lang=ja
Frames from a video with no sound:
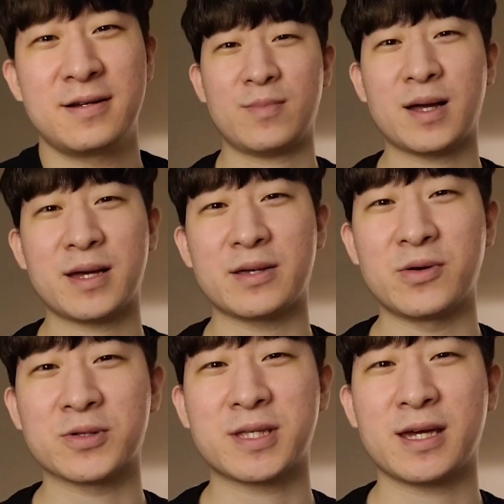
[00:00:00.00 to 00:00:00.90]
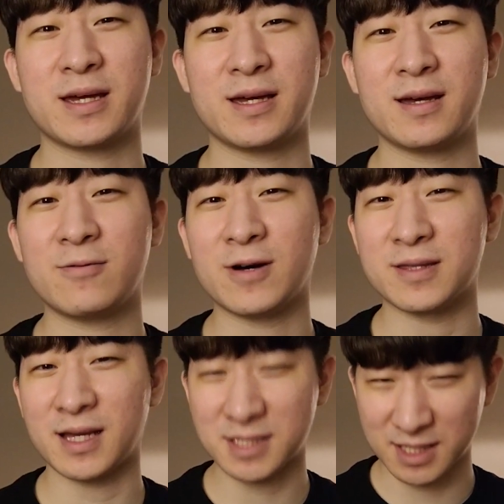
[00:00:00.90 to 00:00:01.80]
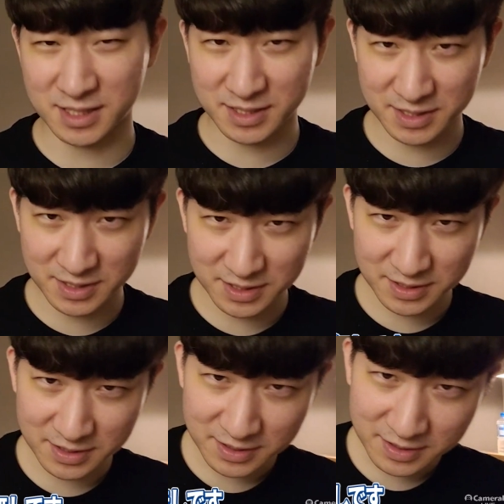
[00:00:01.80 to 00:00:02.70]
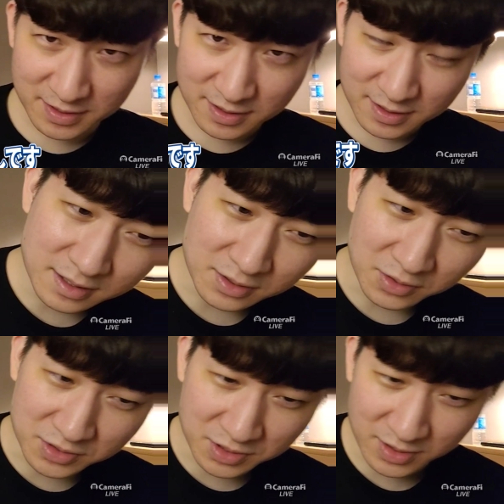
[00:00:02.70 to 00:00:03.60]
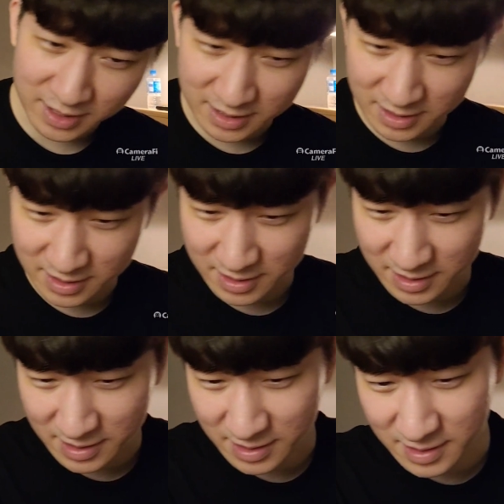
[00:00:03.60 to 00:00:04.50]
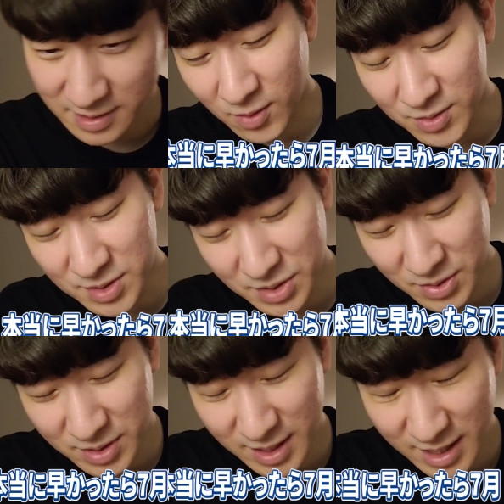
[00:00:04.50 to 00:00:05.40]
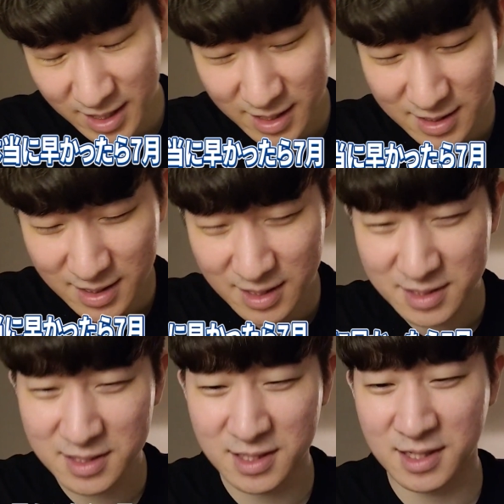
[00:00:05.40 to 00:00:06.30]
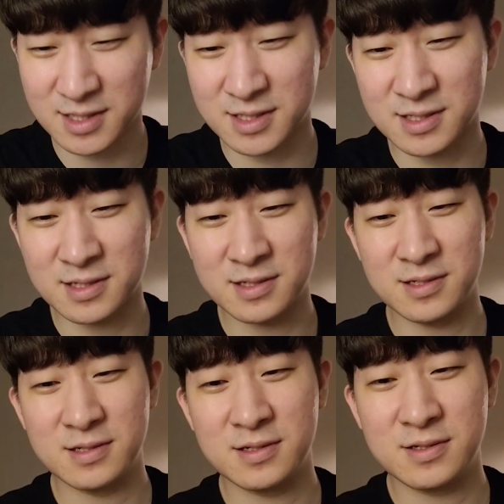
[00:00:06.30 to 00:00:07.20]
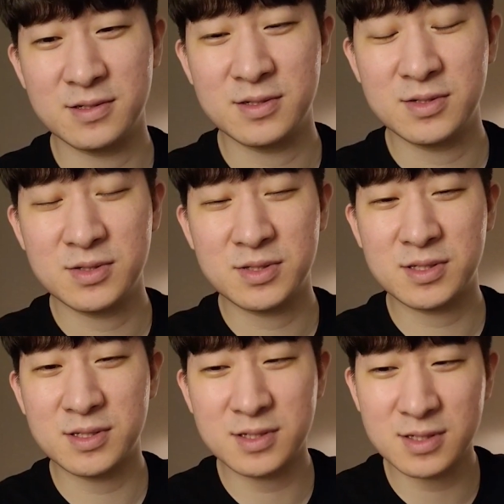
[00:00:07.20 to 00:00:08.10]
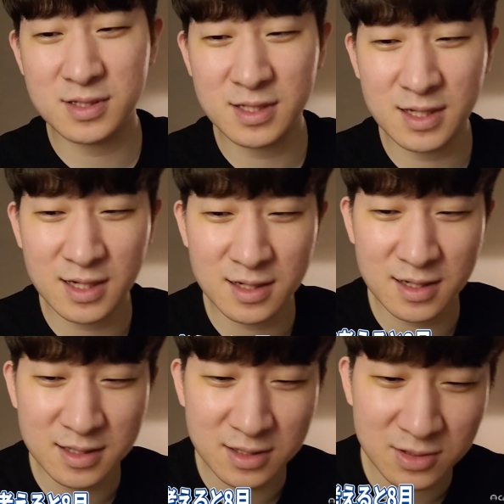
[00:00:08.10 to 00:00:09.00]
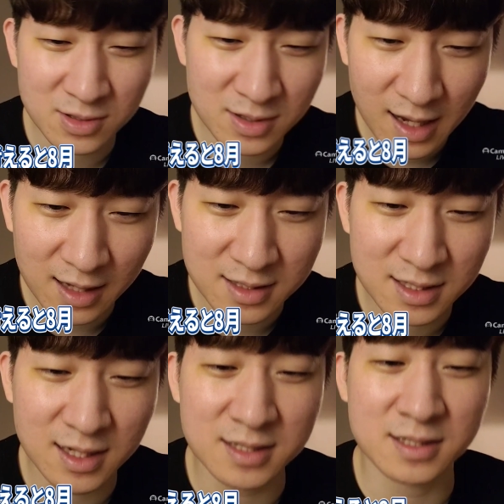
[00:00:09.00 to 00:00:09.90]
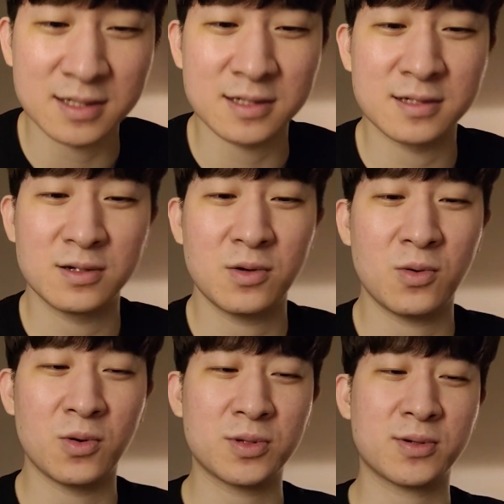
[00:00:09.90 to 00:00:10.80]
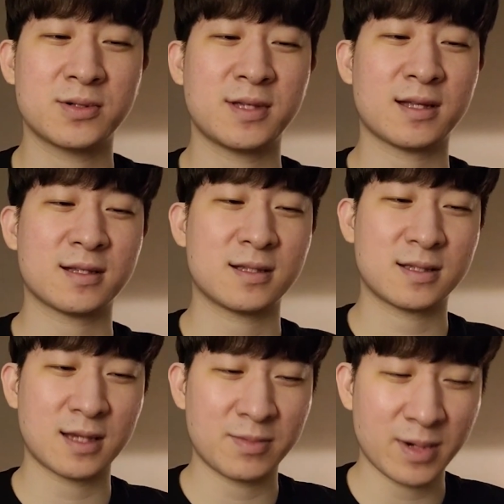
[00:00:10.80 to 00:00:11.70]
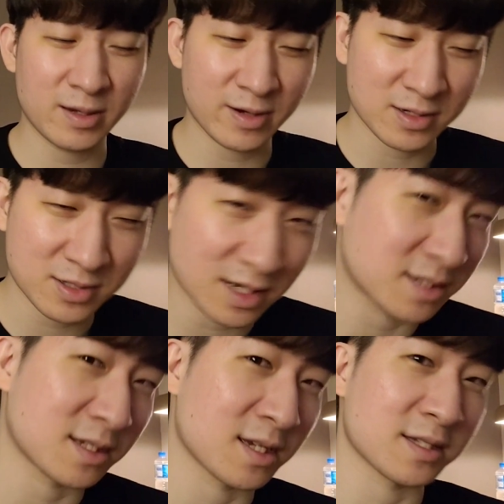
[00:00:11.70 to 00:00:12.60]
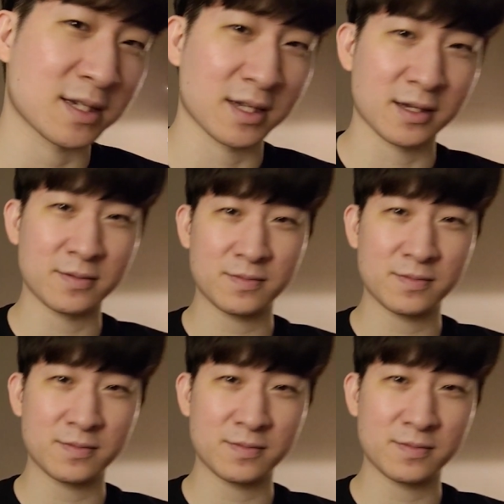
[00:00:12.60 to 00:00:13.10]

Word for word: まだ予定はなしですけど、おそらく本当に早かったらしちがつ、普通に考えてるはちがつ、遅くなった場合はくがつじゃないですかね。